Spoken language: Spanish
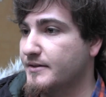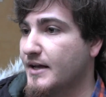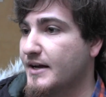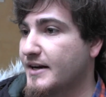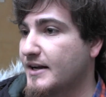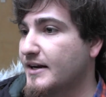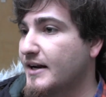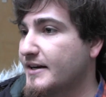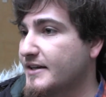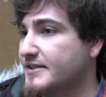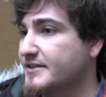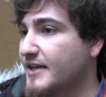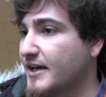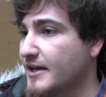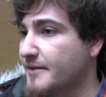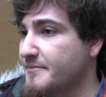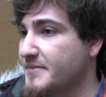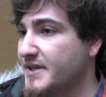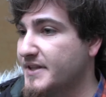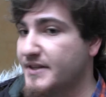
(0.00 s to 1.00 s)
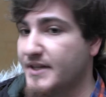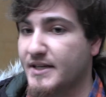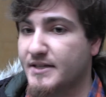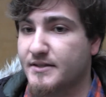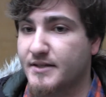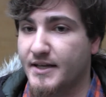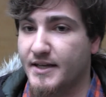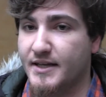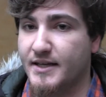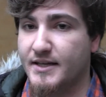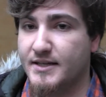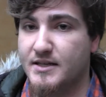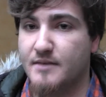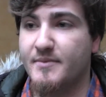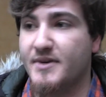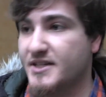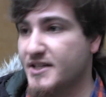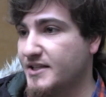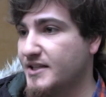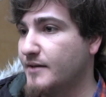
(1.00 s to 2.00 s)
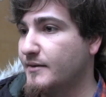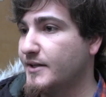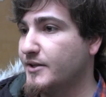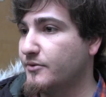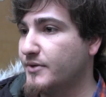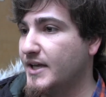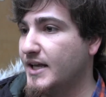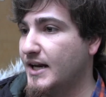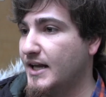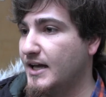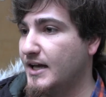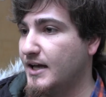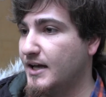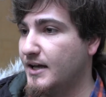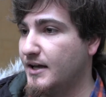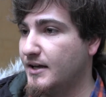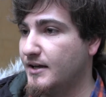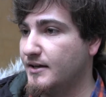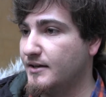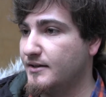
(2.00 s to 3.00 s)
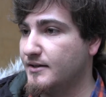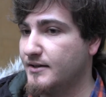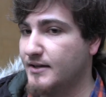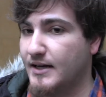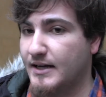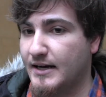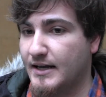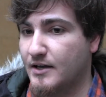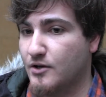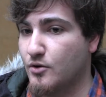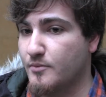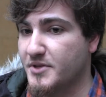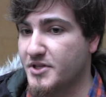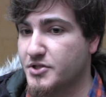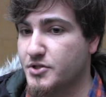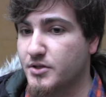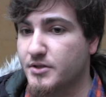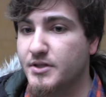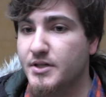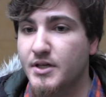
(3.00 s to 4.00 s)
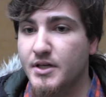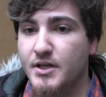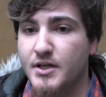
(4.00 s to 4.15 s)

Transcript: arreglar estas enmiendas que se presentaban hoy a la, comisión.